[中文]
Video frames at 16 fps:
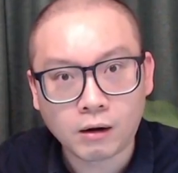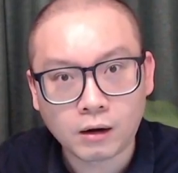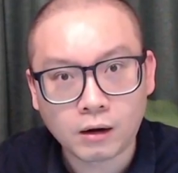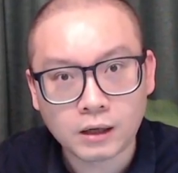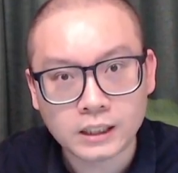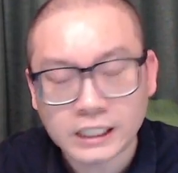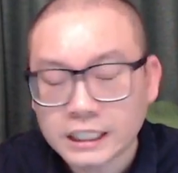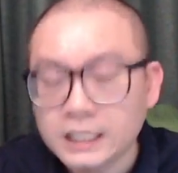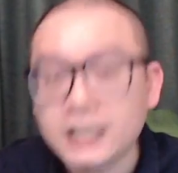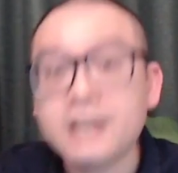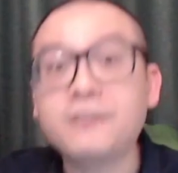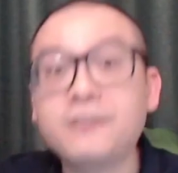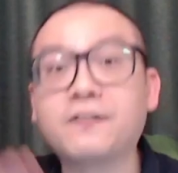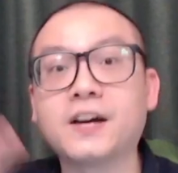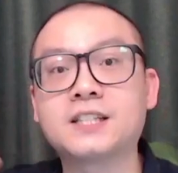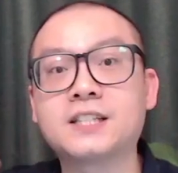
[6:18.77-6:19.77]
盈利
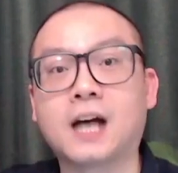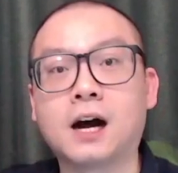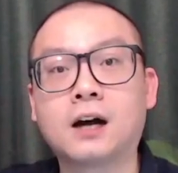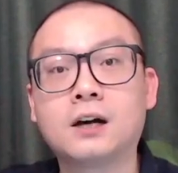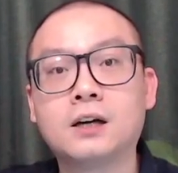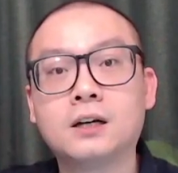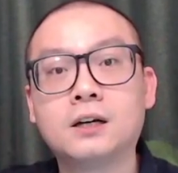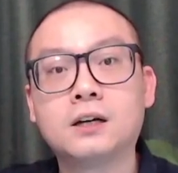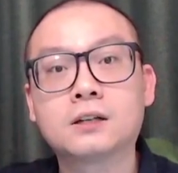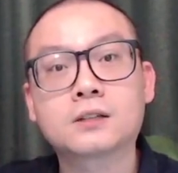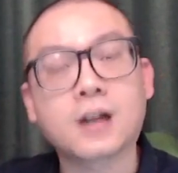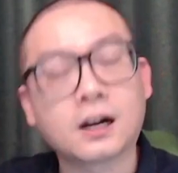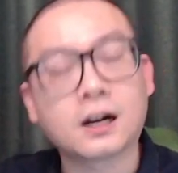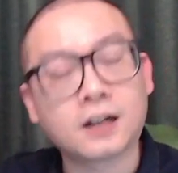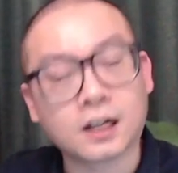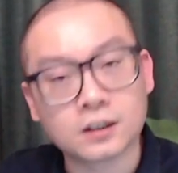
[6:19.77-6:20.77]
飞涨。
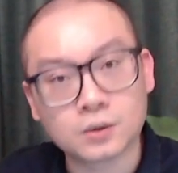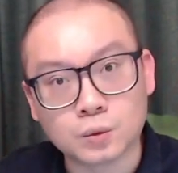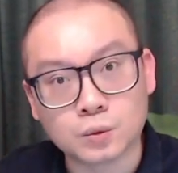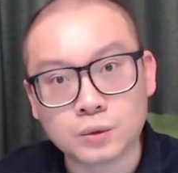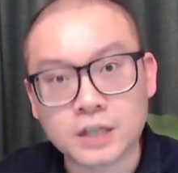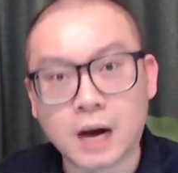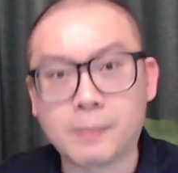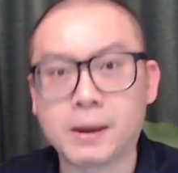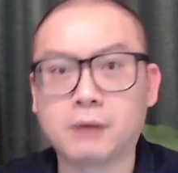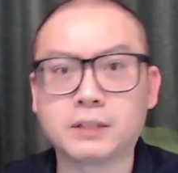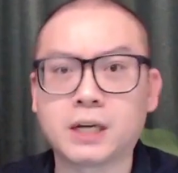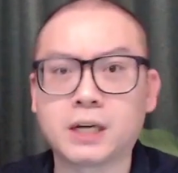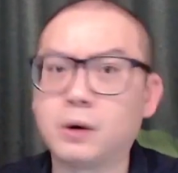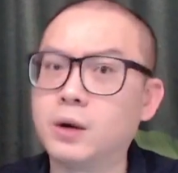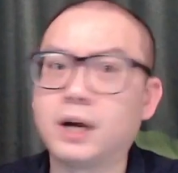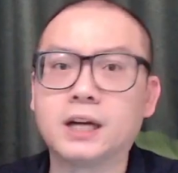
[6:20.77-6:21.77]
当然，股价表
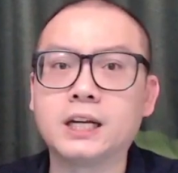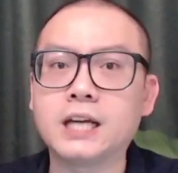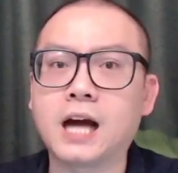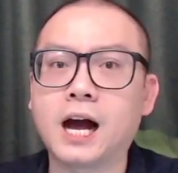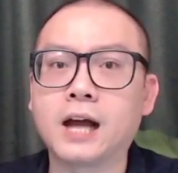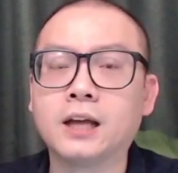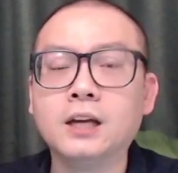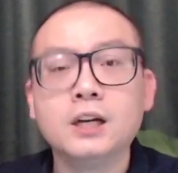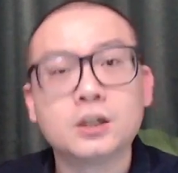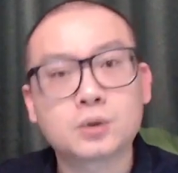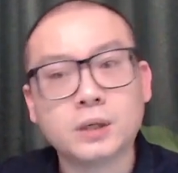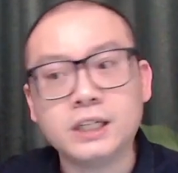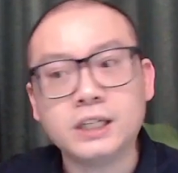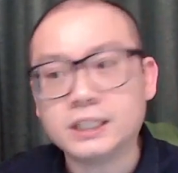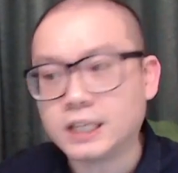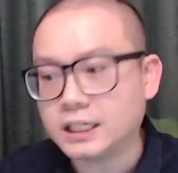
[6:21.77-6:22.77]
现会很厉害，所
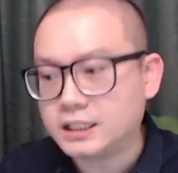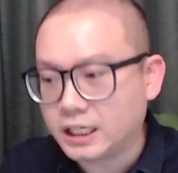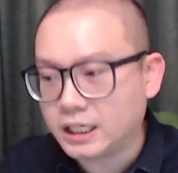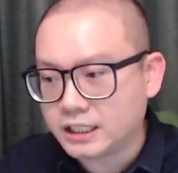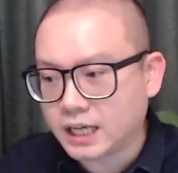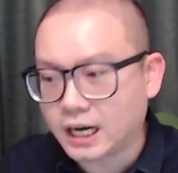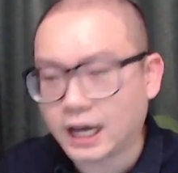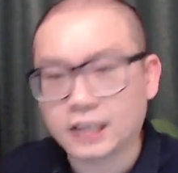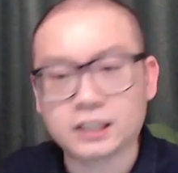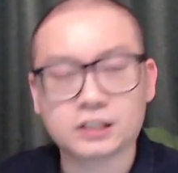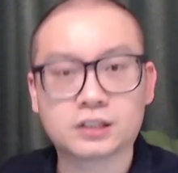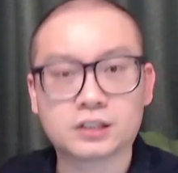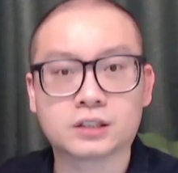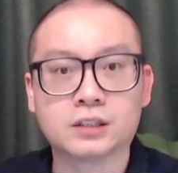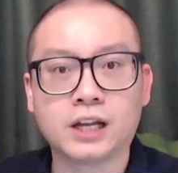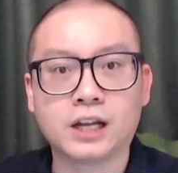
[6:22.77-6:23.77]
以在接下来的
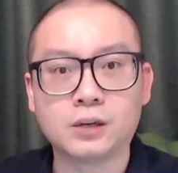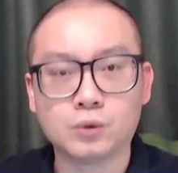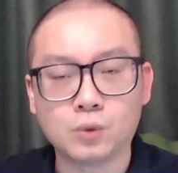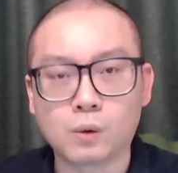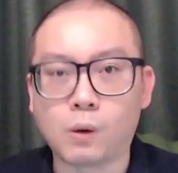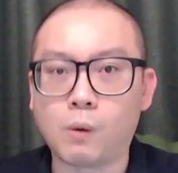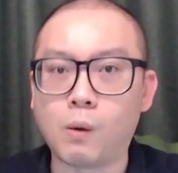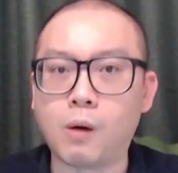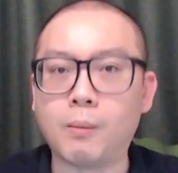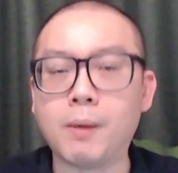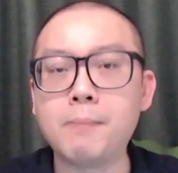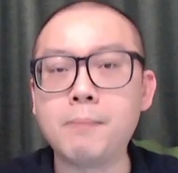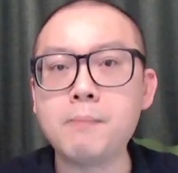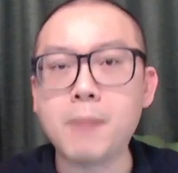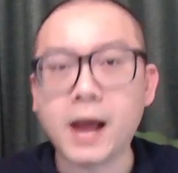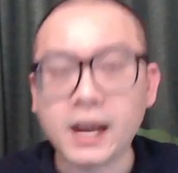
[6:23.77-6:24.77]
10年，如果我们
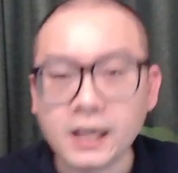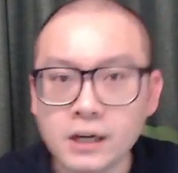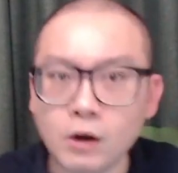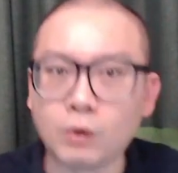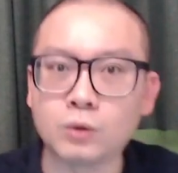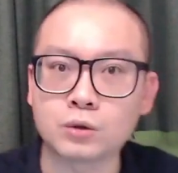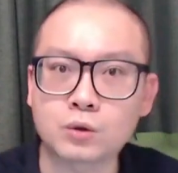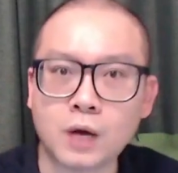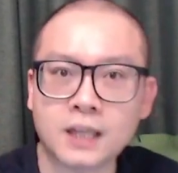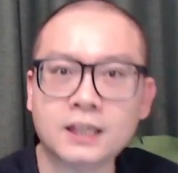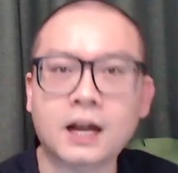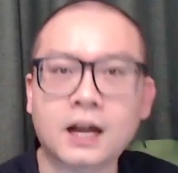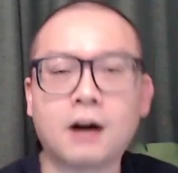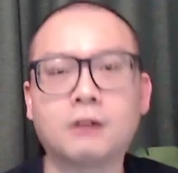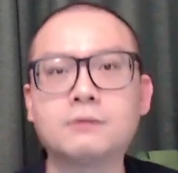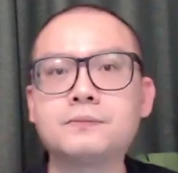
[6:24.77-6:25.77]
没有赚
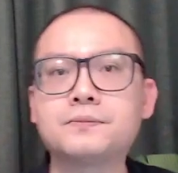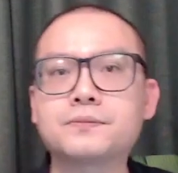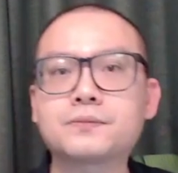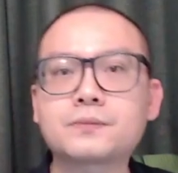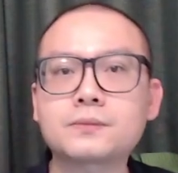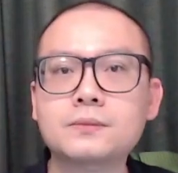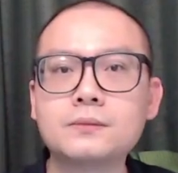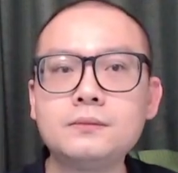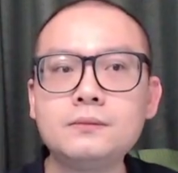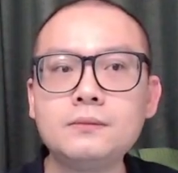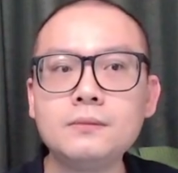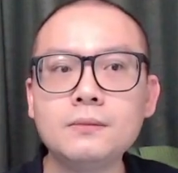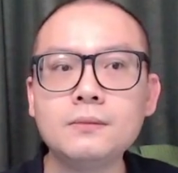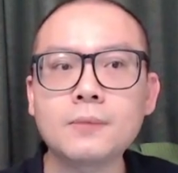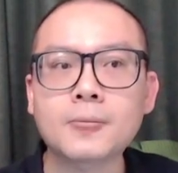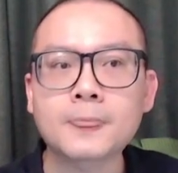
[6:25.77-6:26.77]
到
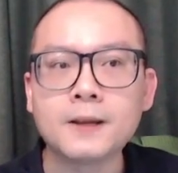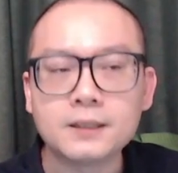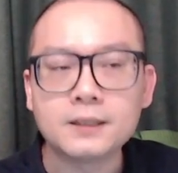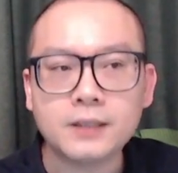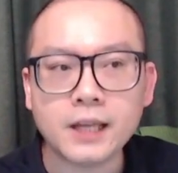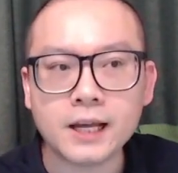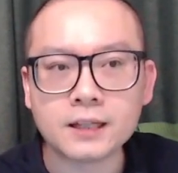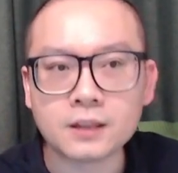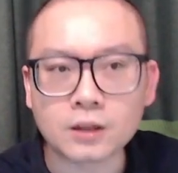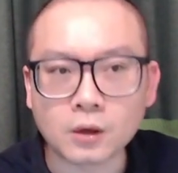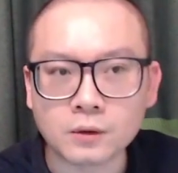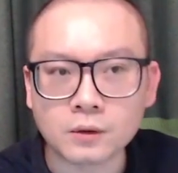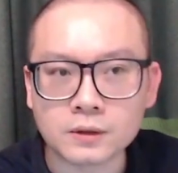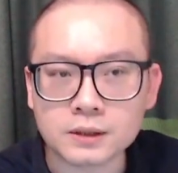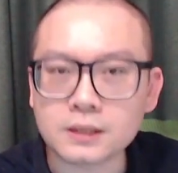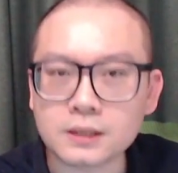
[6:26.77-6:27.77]
电
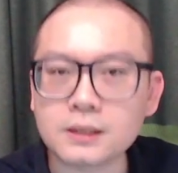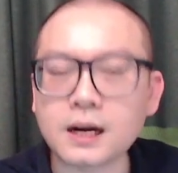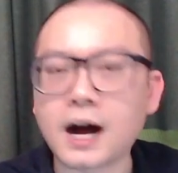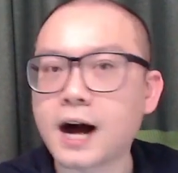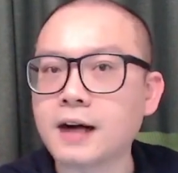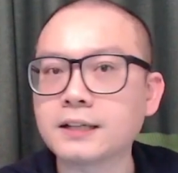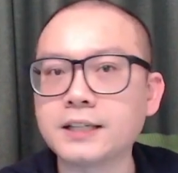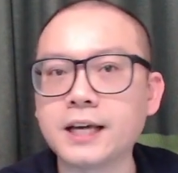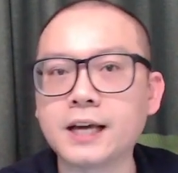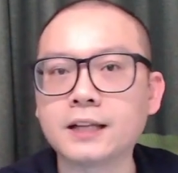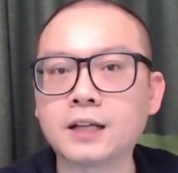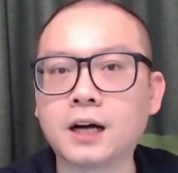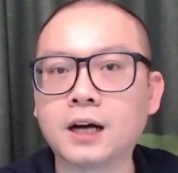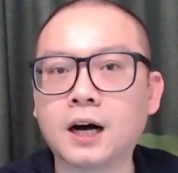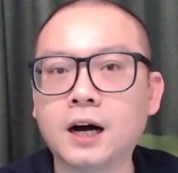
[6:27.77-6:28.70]
动车行业的